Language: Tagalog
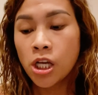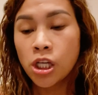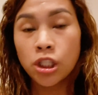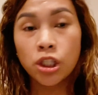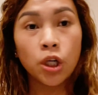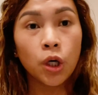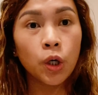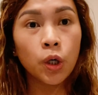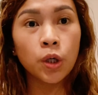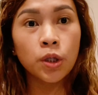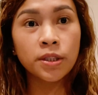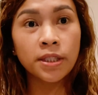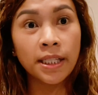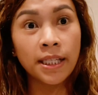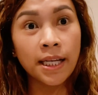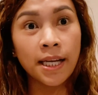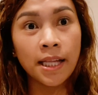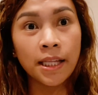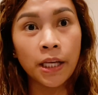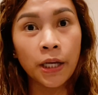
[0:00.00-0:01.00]
so,
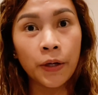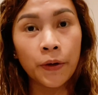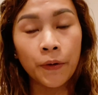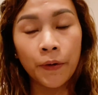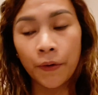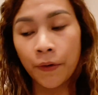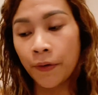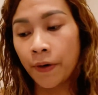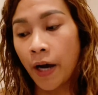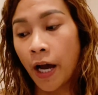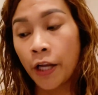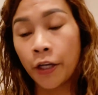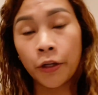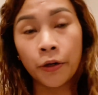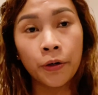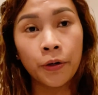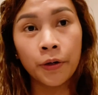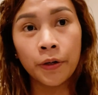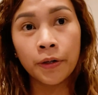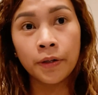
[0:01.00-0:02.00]
tinan natin kung
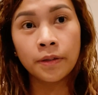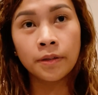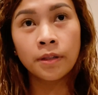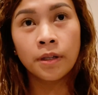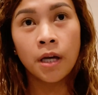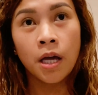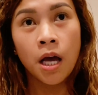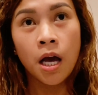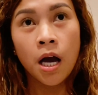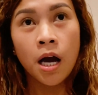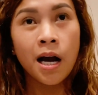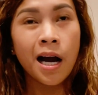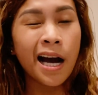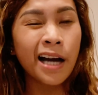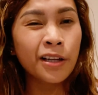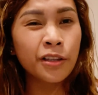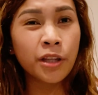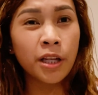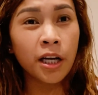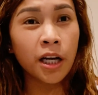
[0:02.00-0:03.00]
anong,
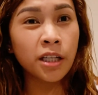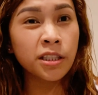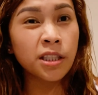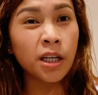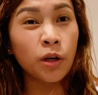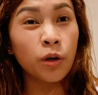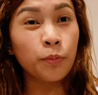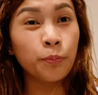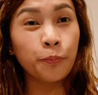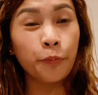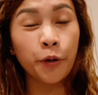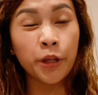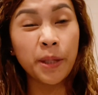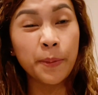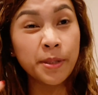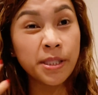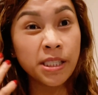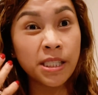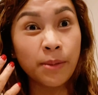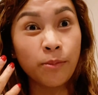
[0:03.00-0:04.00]
ano talaga siya, kung pwede ba
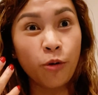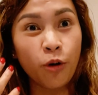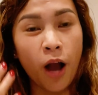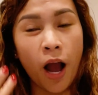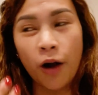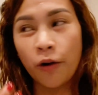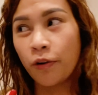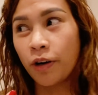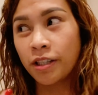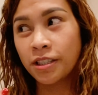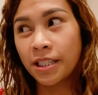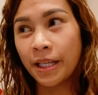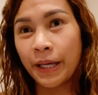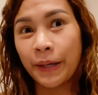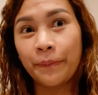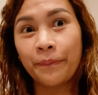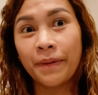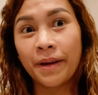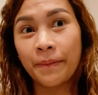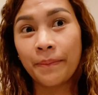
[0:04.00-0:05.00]
siya sa mukha ko kasi
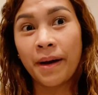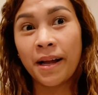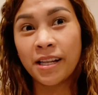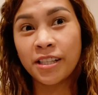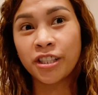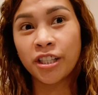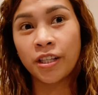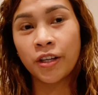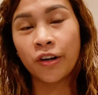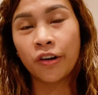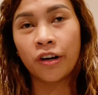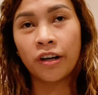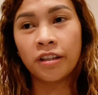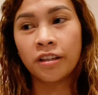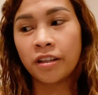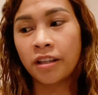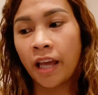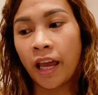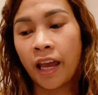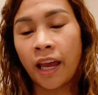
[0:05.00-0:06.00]
mahal siya ng
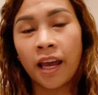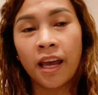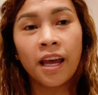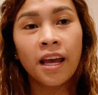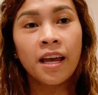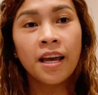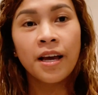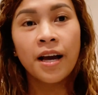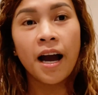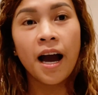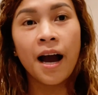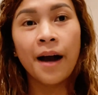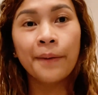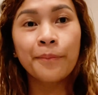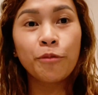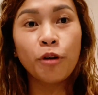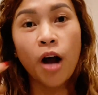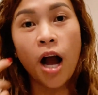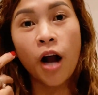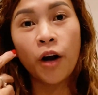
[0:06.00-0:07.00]
konti. Ang
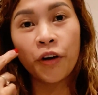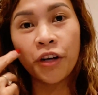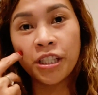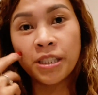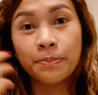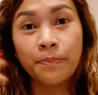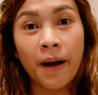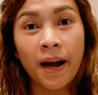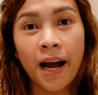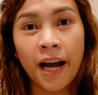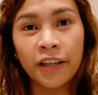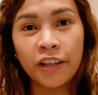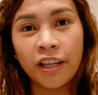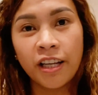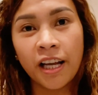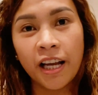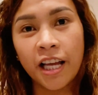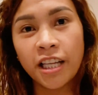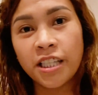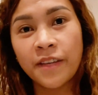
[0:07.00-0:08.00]
mukha ko is pang ano
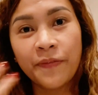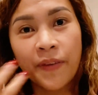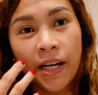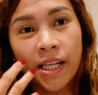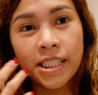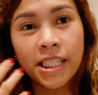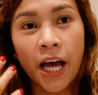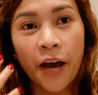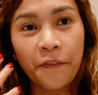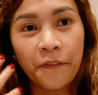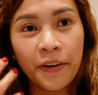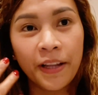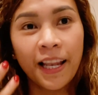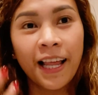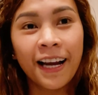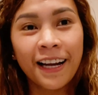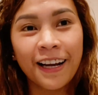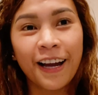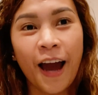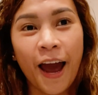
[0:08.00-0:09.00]
lang yan siya, pang sapin
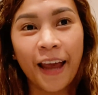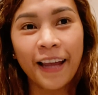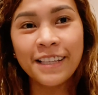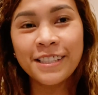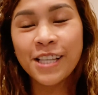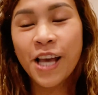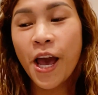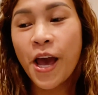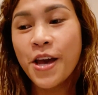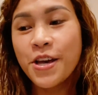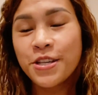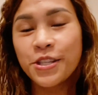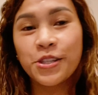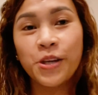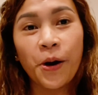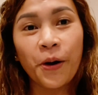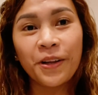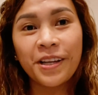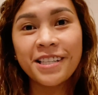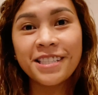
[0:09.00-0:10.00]
lang guys.
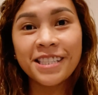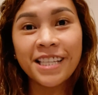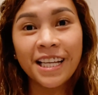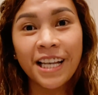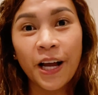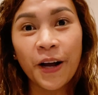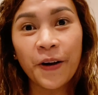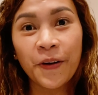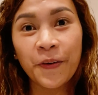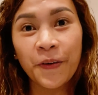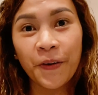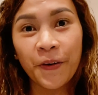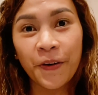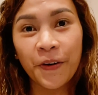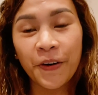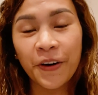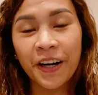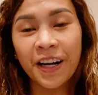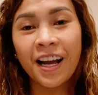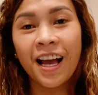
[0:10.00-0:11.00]
So, let's see lang
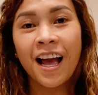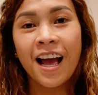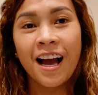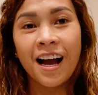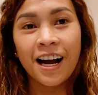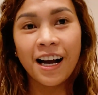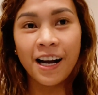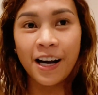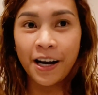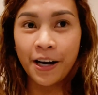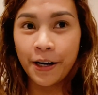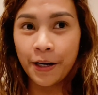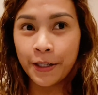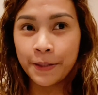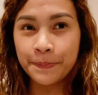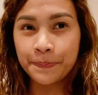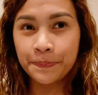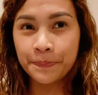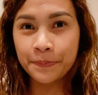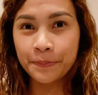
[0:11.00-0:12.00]
kung
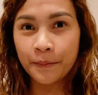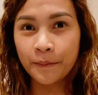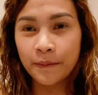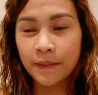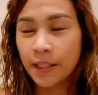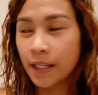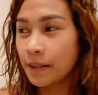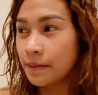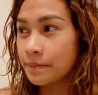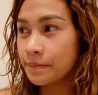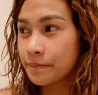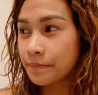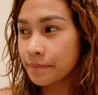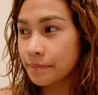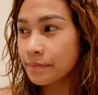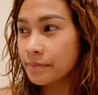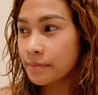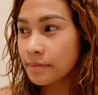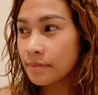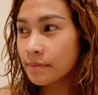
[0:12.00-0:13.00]
um,
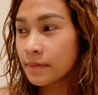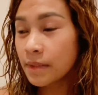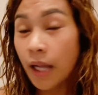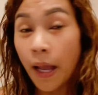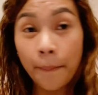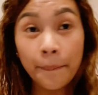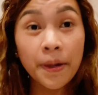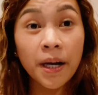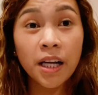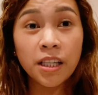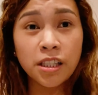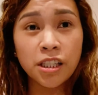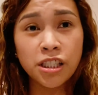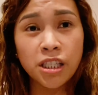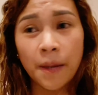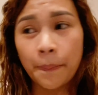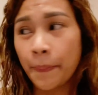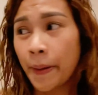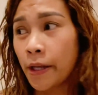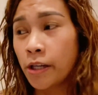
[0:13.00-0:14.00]
maganda
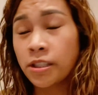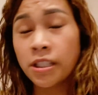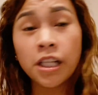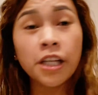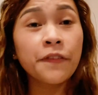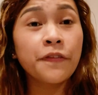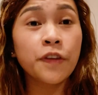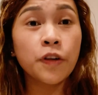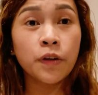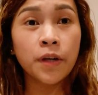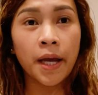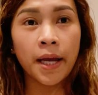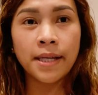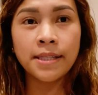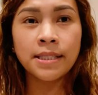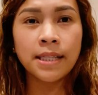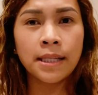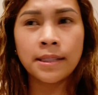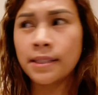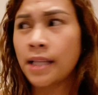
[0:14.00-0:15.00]
siya. Pero sa review
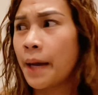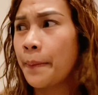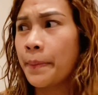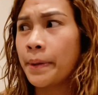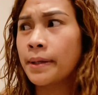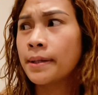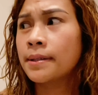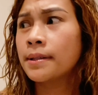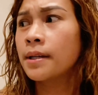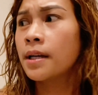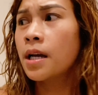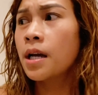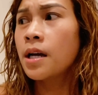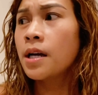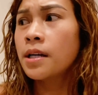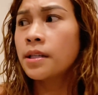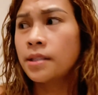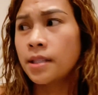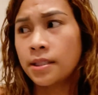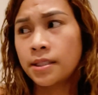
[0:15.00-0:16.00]
guys, ang daming
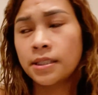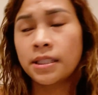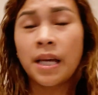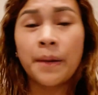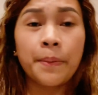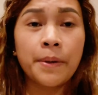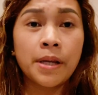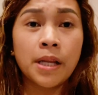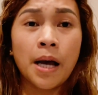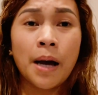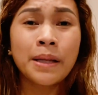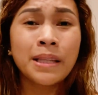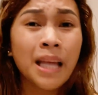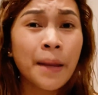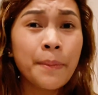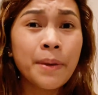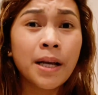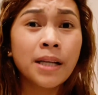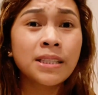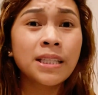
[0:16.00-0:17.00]
nagsasabi na, ang
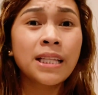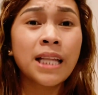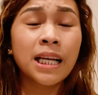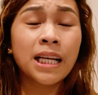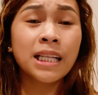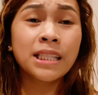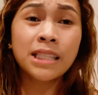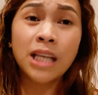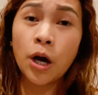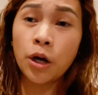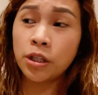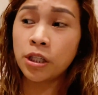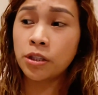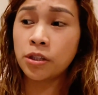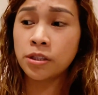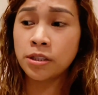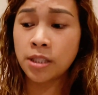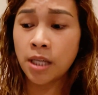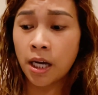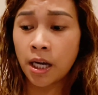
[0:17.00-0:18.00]
dami kasi laging tao dito
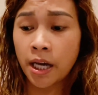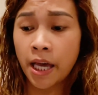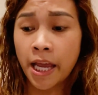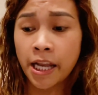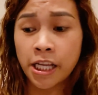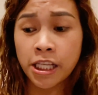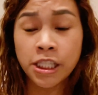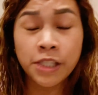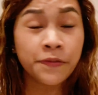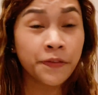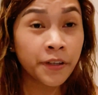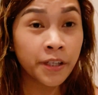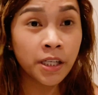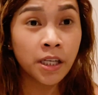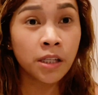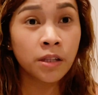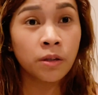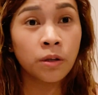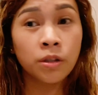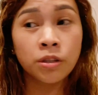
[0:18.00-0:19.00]
sa NS Free
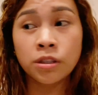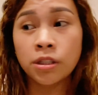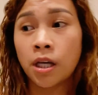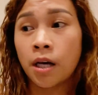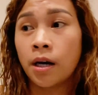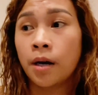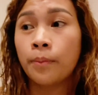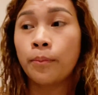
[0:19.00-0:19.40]
na to, sa